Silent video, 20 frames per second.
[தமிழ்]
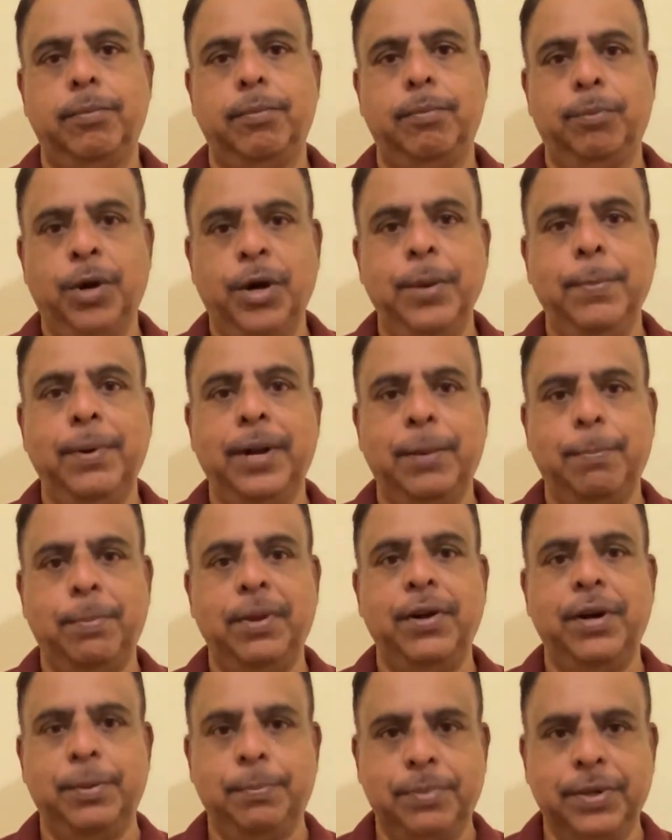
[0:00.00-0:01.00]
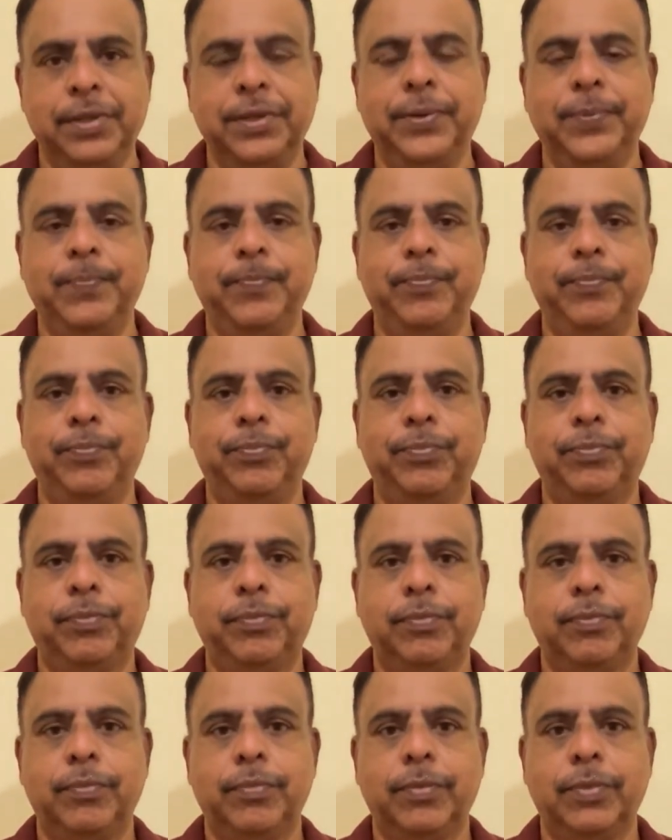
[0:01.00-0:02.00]
மறுபிறப்பு எடுப்பது
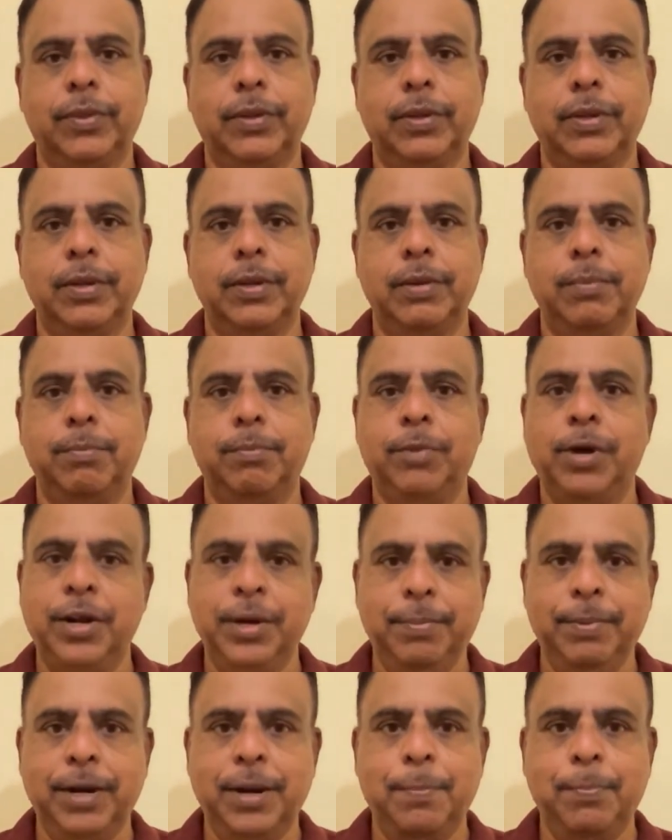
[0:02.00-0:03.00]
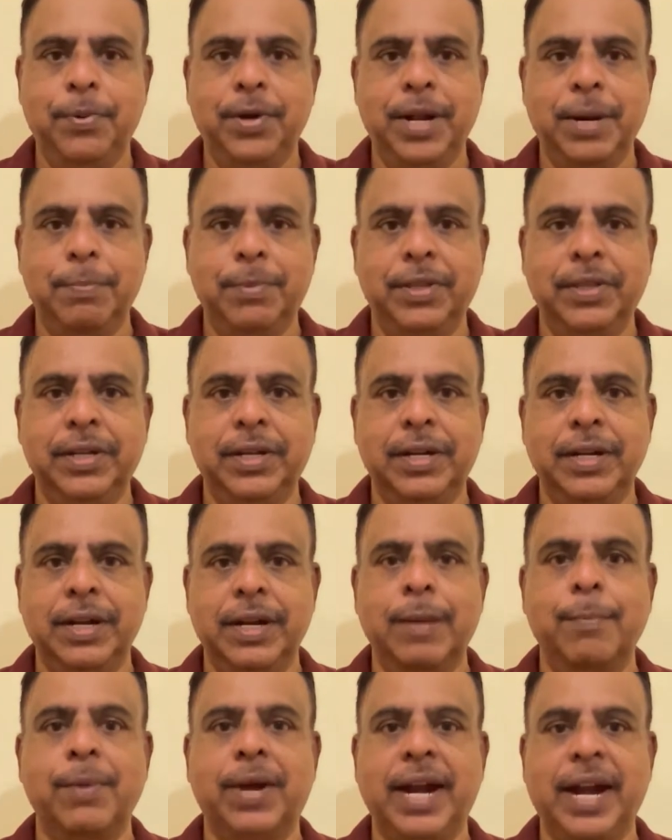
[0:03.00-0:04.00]
மறுபிறப்பு என்பது
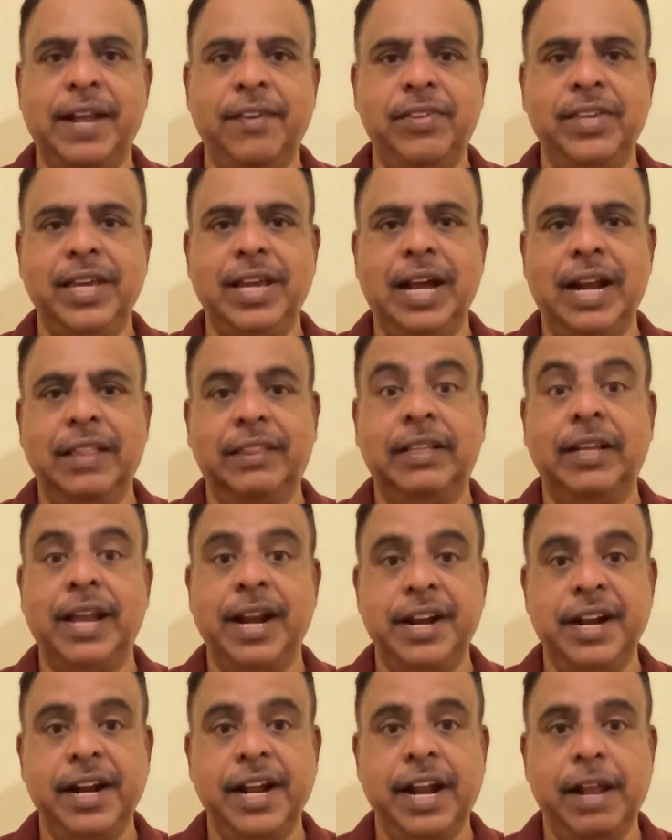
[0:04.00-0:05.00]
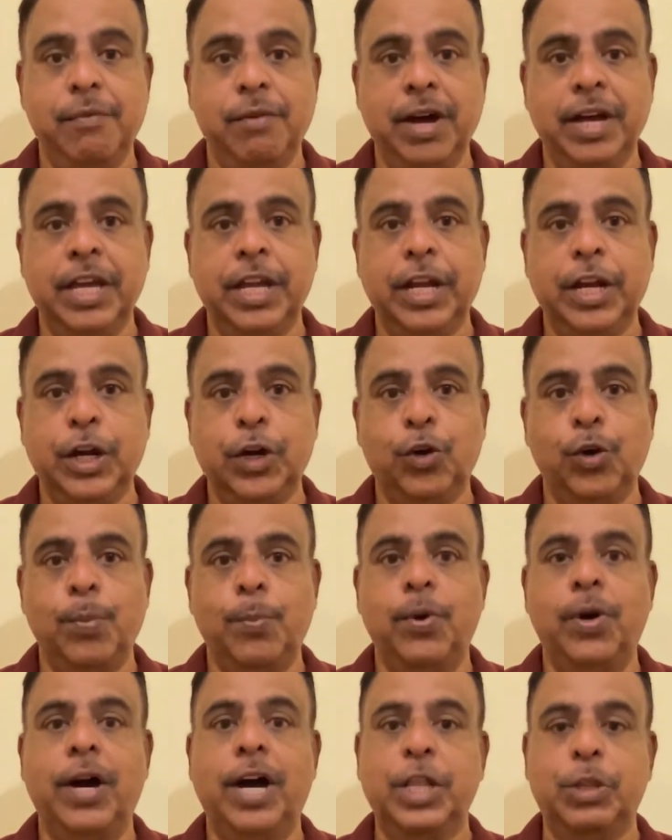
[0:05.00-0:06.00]
நம் கடைசி காலத்தில் என்ன நினைவாக
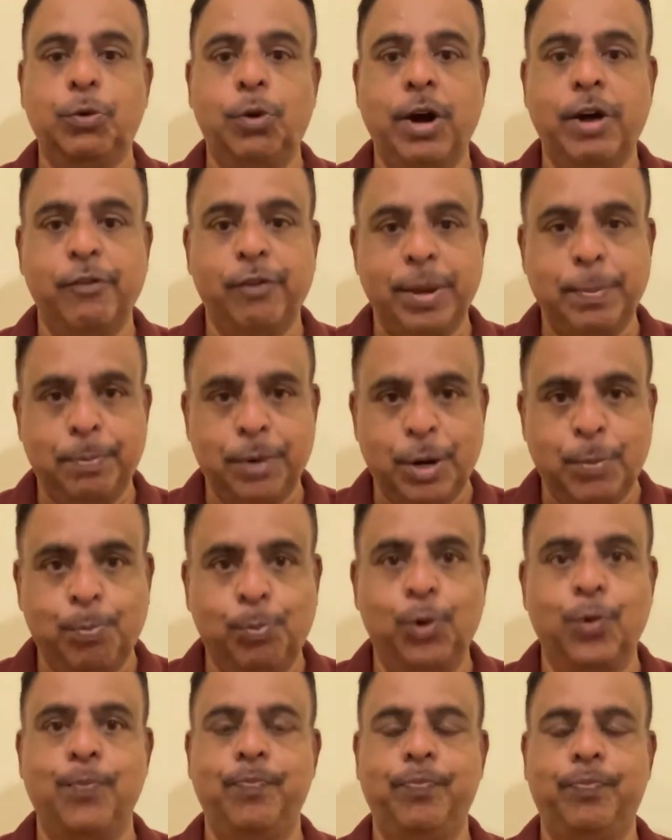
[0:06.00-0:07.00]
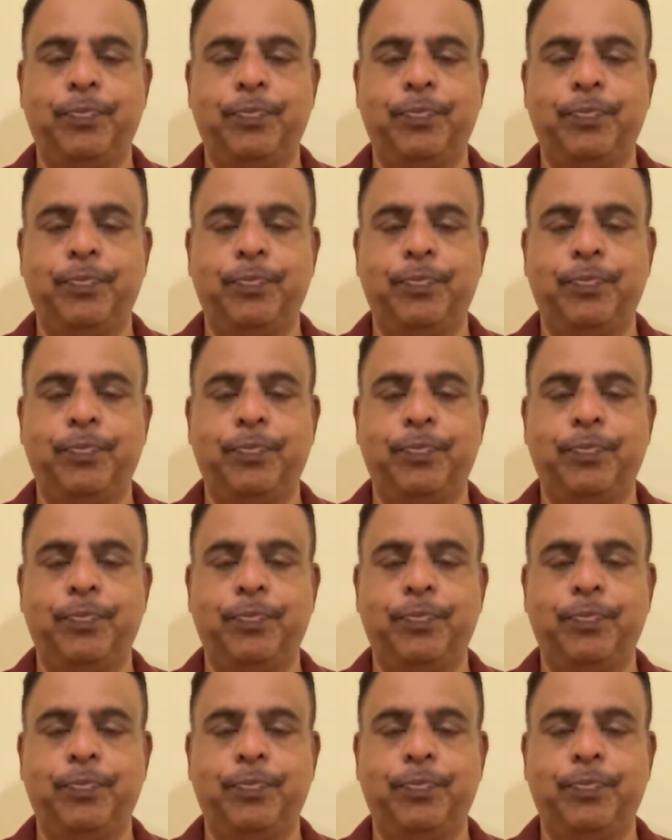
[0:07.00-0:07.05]
இருக்கின்றோமோ அதுவாகவே பிறப்போம்